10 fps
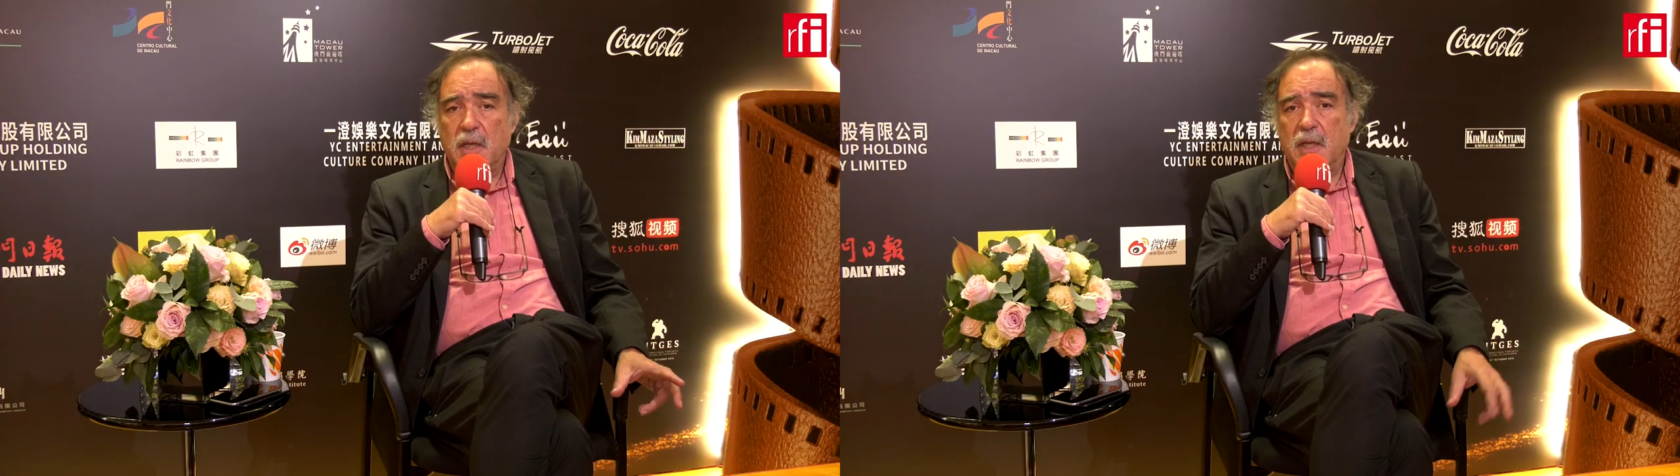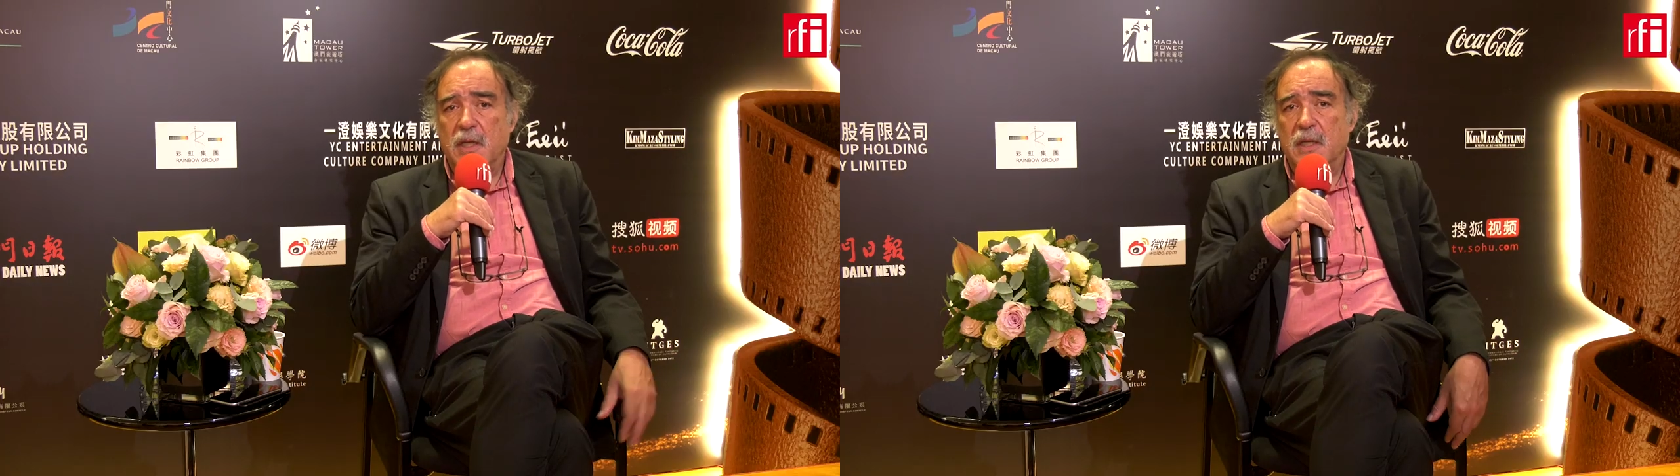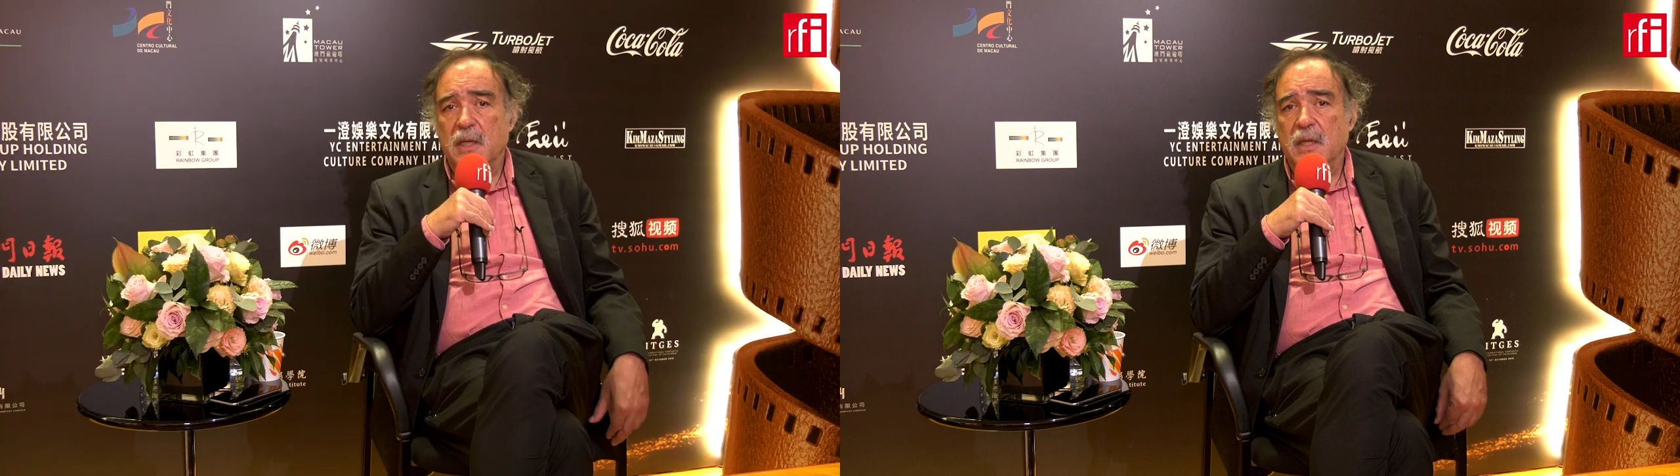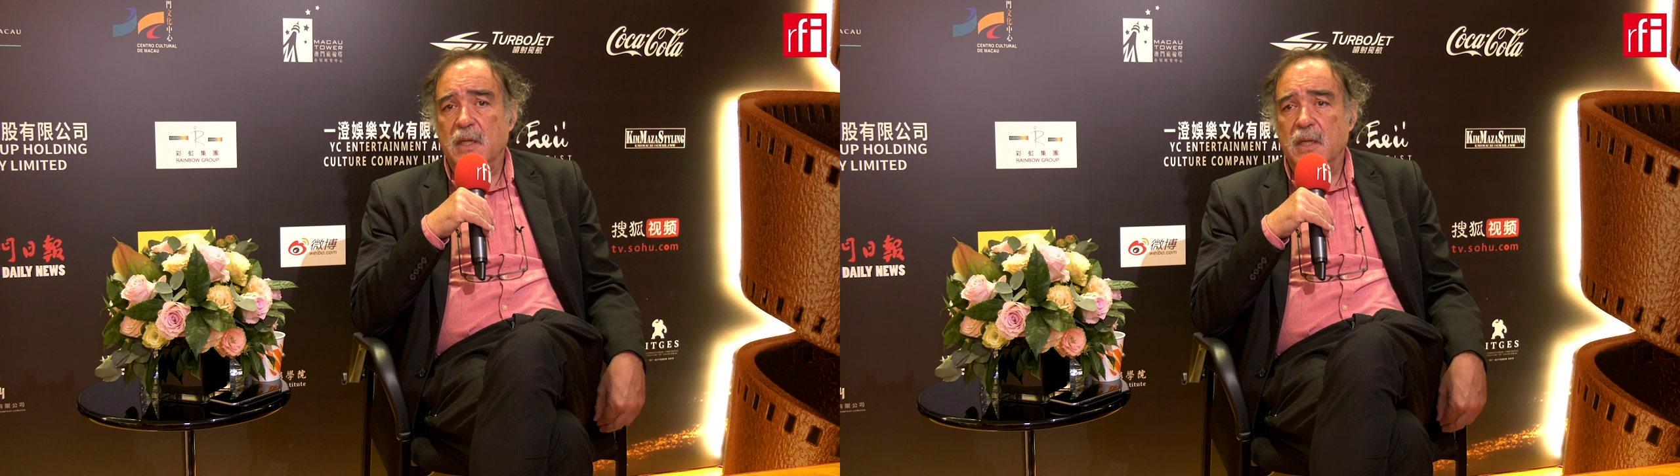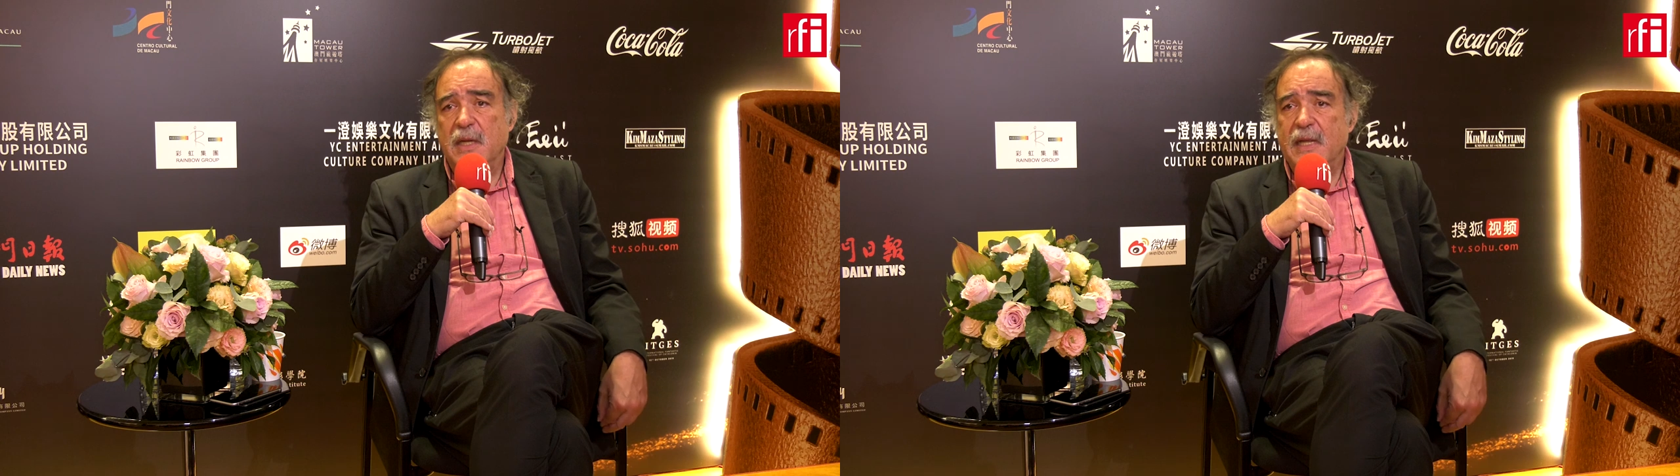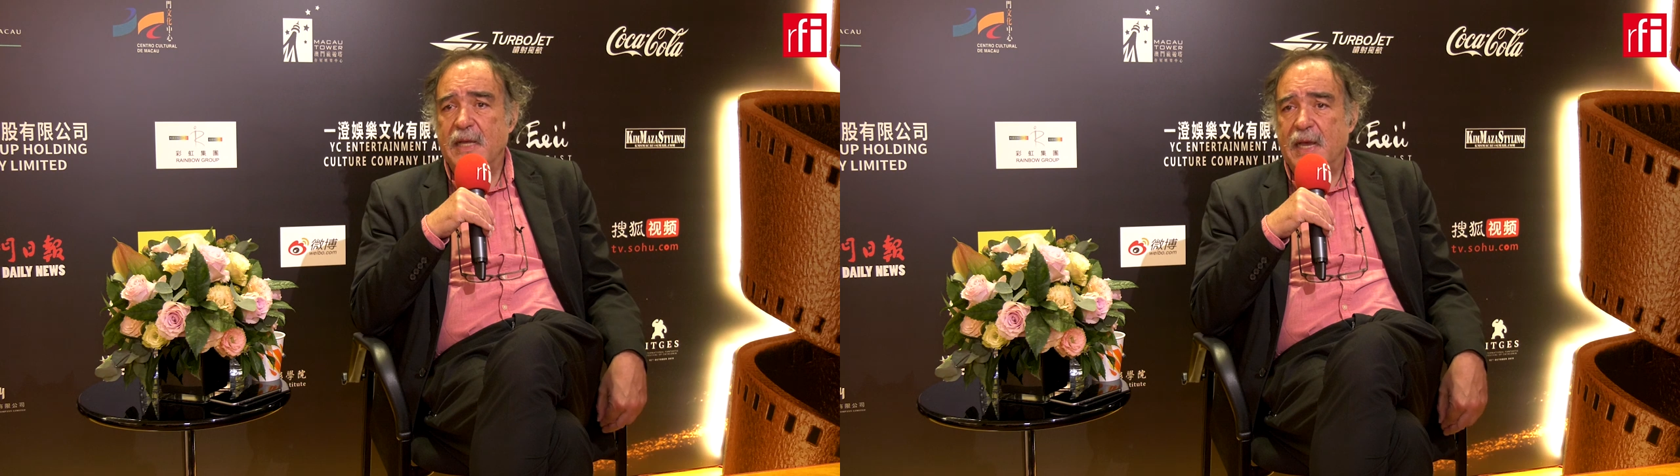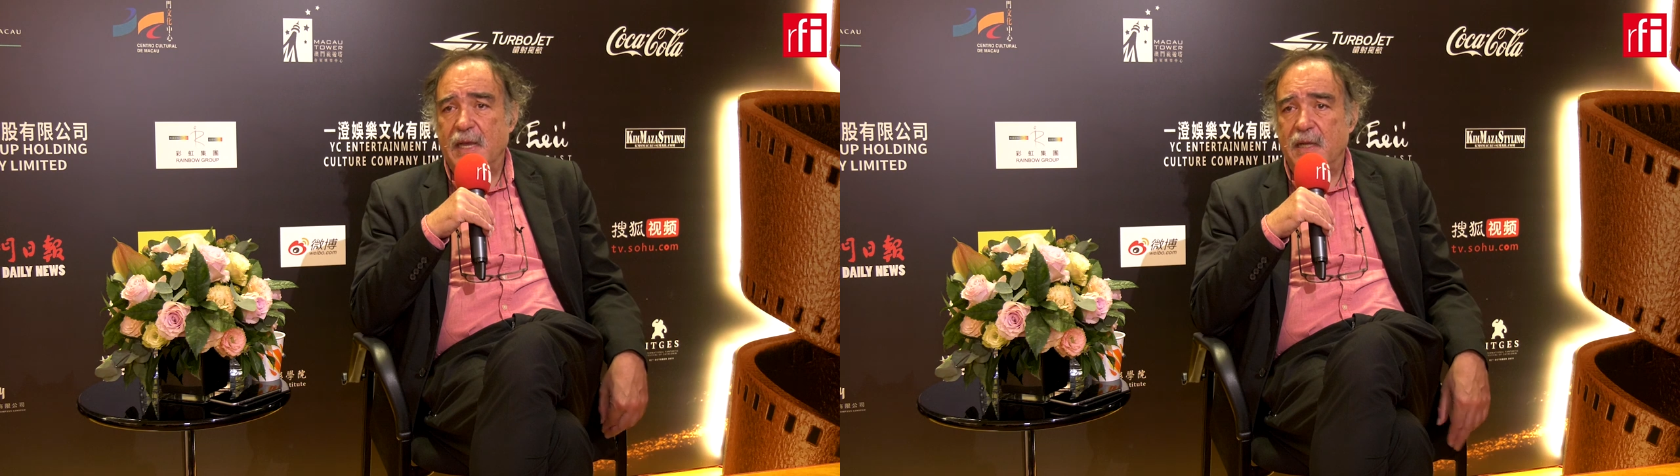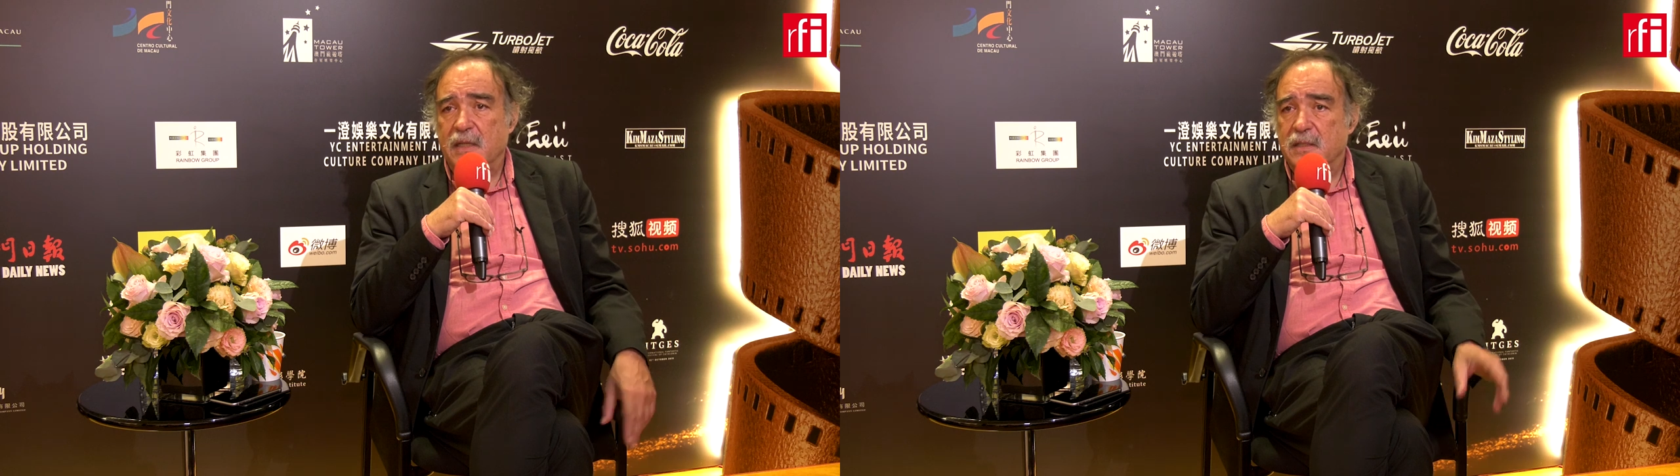e que
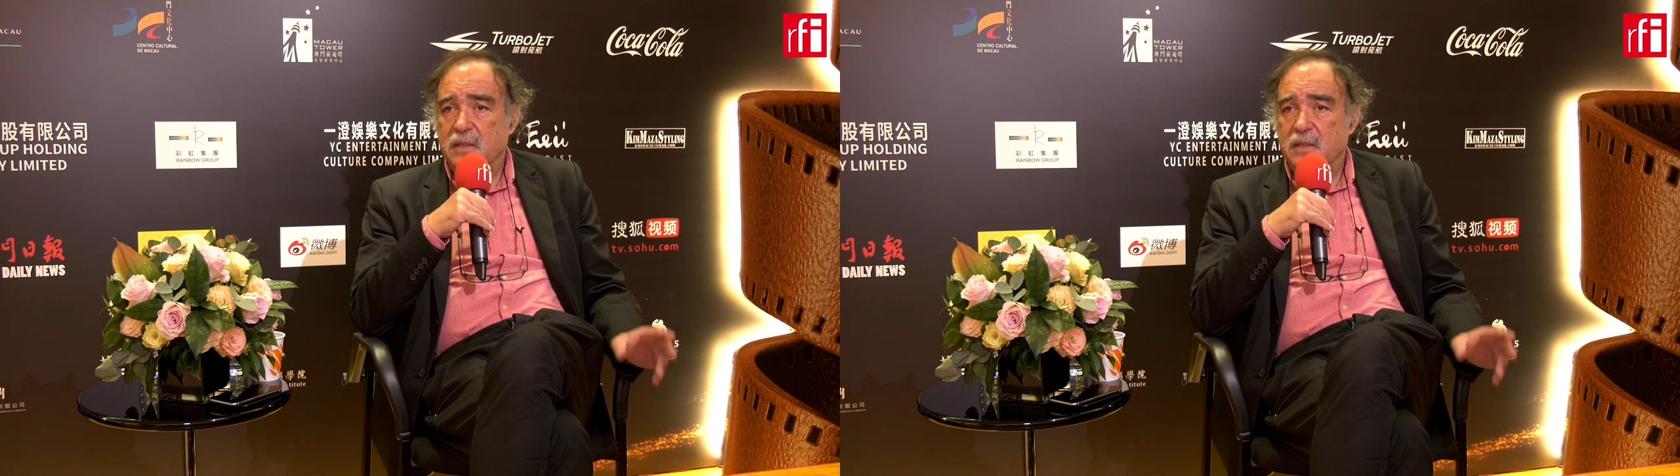ninguém,